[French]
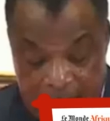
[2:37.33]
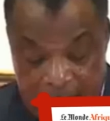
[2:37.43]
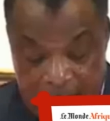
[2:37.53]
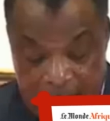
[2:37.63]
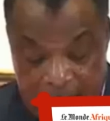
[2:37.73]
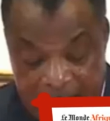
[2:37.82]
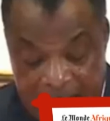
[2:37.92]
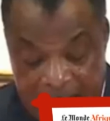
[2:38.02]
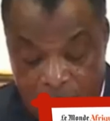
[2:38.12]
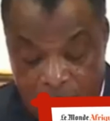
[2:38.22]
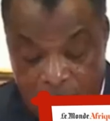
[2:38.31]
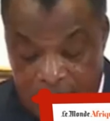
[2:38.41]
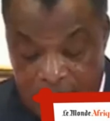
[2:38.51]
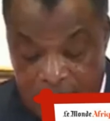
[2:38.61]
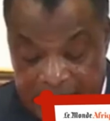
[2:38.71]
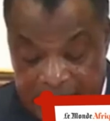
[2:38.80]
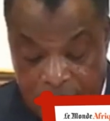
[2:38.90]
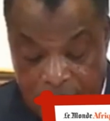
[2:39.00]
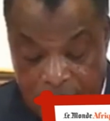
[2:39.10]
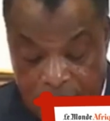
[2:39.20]
à travers la
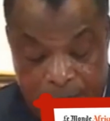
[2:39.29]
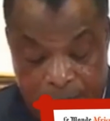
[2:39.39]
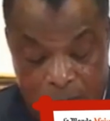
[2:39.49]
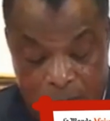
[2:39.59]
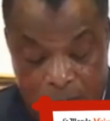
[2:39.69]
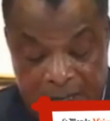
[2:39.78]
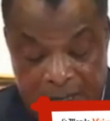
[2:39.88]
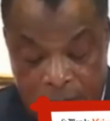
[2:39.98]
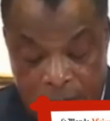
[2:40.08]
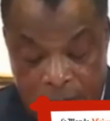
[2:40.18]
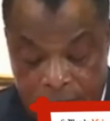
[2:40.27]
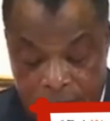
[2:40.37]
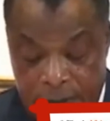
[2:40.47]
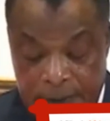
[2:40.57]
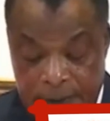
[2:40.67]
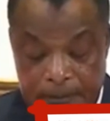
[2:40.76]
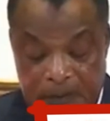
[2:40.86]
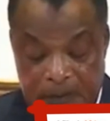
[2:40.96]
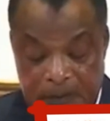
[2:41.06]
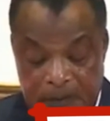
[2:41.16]
consolidation de la bonne gouvernance
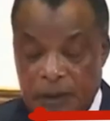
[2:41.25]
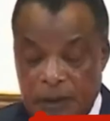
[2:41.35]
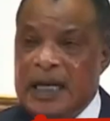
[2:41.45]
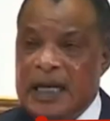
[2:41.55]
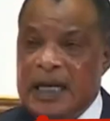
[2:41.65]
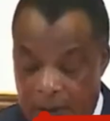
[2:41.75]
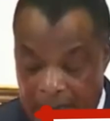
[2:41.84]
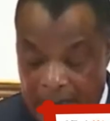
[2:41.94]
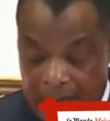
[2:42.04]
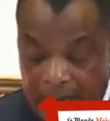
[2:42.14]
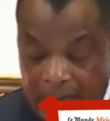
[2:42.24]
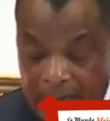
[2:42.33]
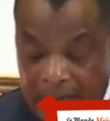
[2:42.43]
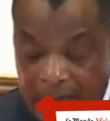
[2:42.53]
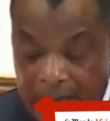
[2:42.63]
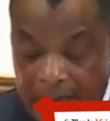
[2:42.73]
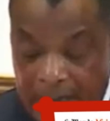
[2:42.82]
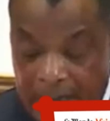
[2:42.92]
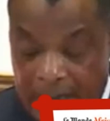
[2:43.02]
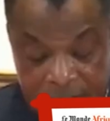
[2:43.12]
au sein de l'appareil
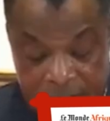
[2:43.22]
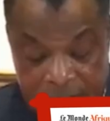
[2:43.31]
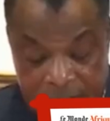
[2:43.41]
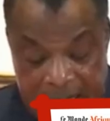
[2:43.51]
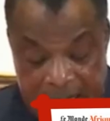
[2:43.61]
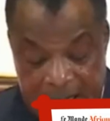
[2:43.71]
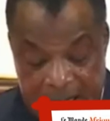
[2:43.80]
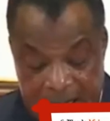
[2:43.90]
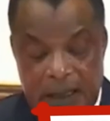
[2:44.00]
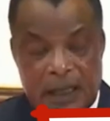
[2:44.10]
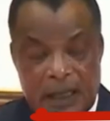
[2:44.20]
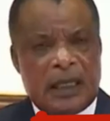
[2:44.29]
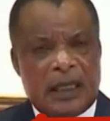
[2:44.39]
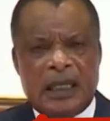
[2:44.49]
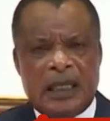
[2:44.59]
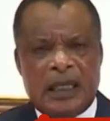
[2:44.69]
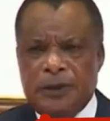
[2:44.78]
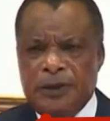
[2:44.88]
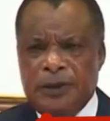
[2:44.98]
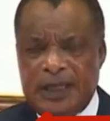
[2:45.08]
étatique en général et
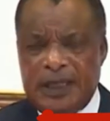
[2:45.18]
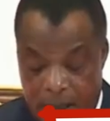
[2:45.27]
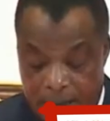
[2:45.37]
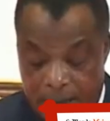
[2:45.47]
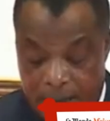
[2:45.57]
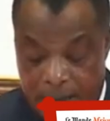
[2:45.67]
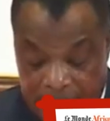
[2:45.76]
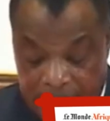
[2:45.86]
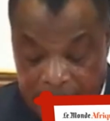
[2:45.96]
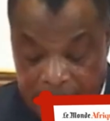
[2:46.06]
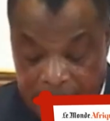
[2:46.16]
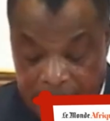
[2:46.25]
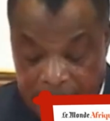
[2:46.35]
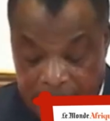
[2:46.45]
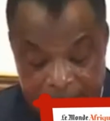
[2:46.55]
judiciaire en particulier,